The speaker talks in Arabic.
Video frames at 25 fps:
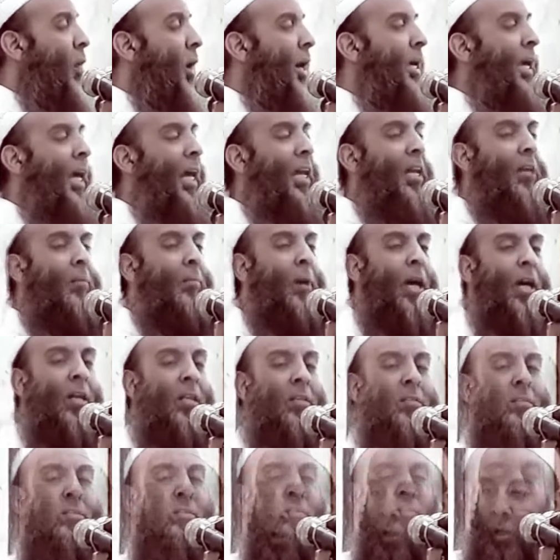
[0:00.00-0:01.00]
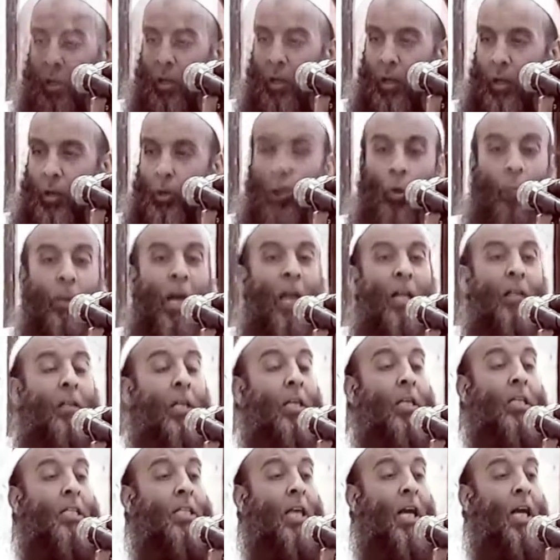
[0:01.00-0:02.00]
وكلمات يوم
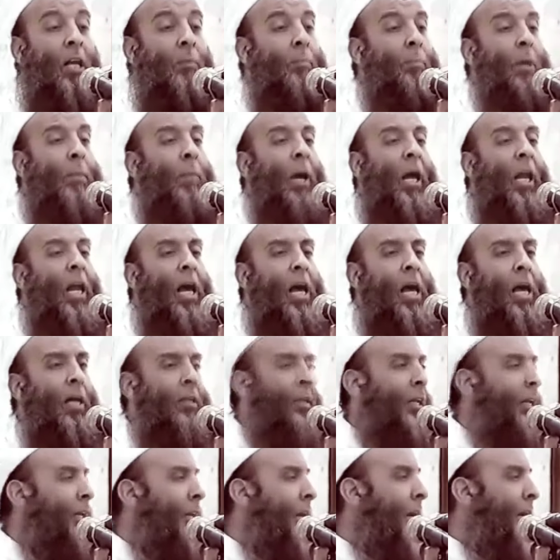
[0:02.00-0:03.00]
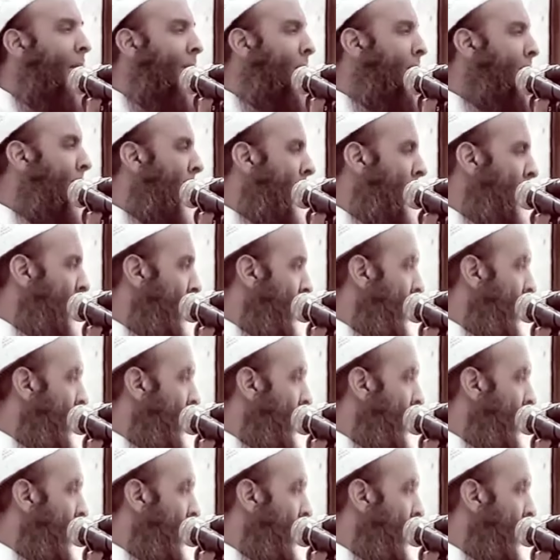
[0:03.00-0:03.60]
يأتي الإنسان ببلاهة غريبة